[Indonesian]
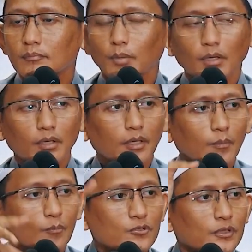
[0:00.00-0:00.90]
Pergi
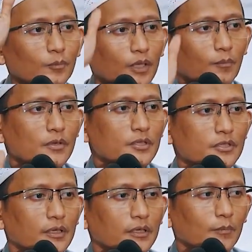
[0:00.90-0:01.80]
Imam Muslim dari
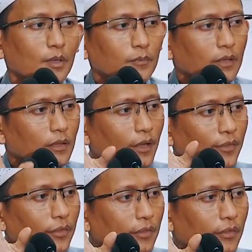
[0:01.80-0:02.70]
majlisnya Imam Yahya
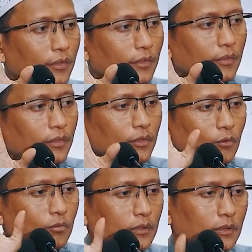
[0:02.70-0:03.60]
ad
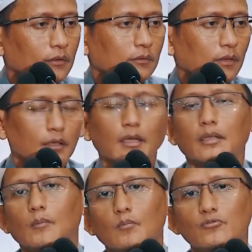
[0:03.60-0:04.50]
Karena
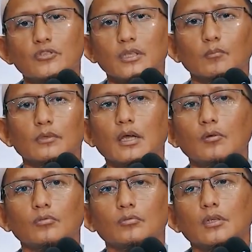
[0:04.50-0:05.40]
Imam Muslim
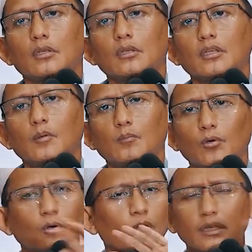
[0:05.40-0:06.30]
tahu Imam
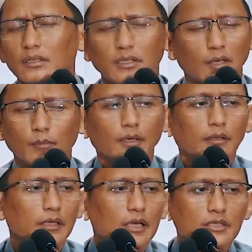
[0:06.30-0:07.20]
Bukhari tidak
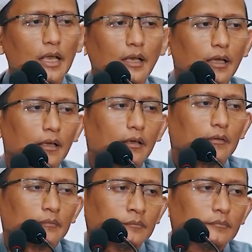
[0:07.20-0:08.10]
ben, tidak salah.
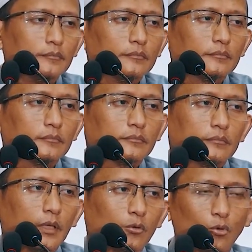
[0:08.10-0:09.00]
Dan